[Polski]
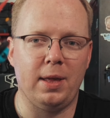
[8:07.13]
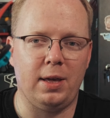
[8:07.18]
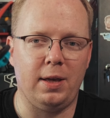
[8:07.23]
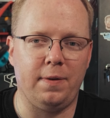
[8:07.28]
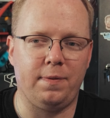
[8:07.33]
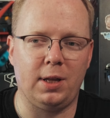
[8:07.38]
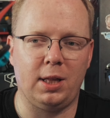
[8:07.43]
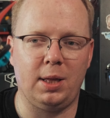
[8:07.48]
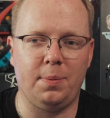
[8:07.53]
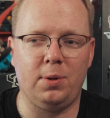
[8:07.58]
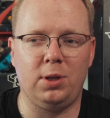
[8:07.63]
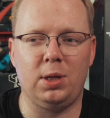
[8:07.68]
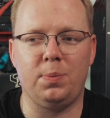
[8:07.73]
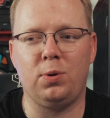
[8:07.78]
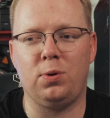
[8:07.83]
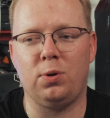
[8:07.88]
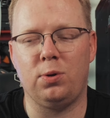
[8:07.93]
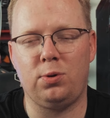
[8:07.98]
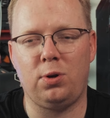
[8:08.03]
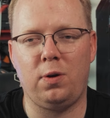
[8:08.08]
i wtedy
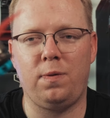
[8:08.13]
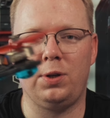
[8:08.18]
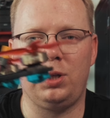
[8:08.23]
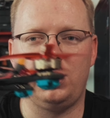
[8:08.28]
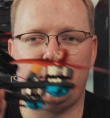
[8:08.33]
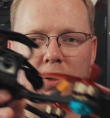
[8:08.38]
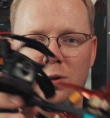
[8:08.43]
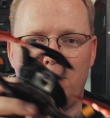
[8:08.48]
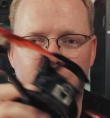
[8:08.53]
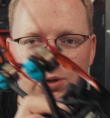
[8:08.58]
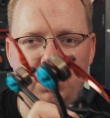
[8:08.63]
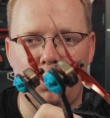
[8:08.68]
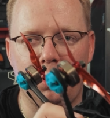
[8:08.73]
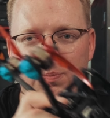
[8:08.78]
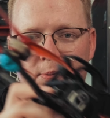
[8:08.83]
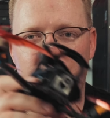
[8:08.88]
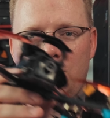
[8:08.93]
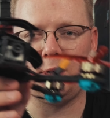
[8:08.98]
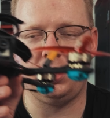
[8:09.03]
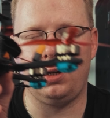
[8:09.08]
będziemy kontrolować i tak on będzie
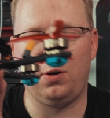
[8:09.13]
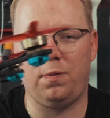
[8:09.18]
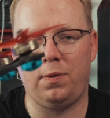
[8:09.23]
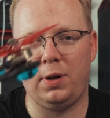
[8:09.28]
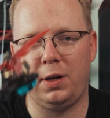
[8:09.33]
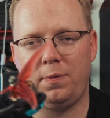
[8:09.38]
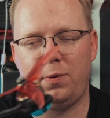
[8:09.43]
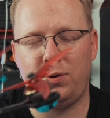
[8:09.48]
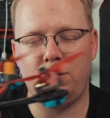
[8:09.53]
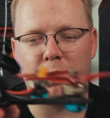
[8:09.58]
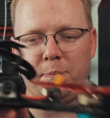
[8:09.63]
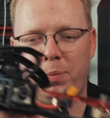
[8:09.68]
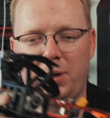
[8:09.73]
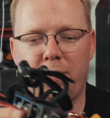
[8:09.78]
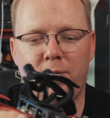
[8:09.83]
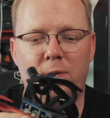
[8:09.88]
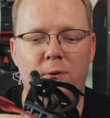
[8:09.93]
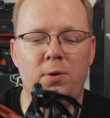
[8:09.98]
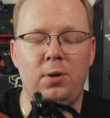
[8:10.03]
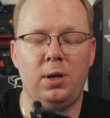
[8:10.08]
się przechylał w lewo i w
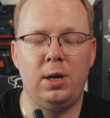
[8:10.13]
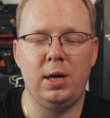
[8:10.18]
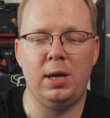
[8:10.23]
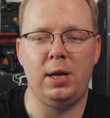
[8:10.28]
prawo.